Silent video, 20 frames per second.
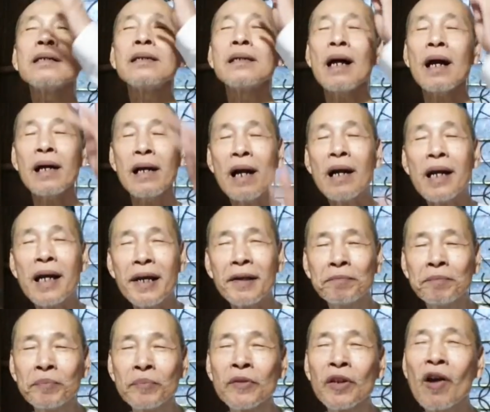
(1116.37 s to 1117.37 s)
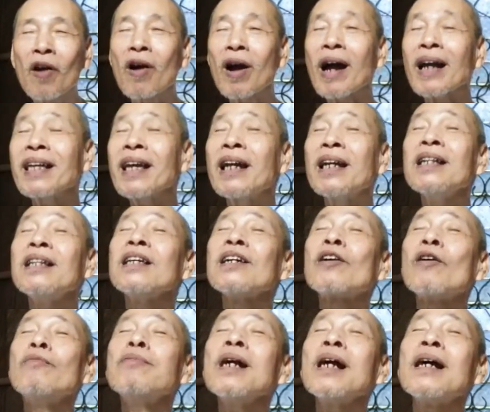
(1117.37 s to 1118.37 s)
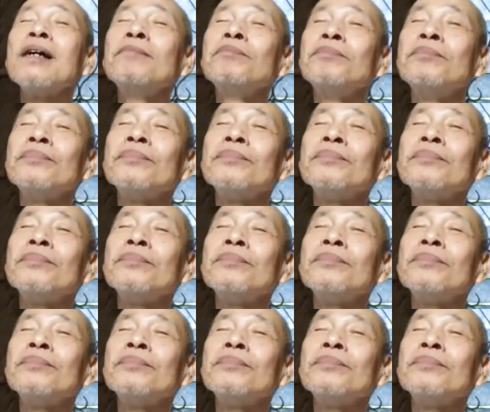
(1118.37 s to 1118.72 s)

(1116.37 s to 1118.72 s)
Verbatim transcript: nợ đỡ liền còn cá gia đình thì cũng là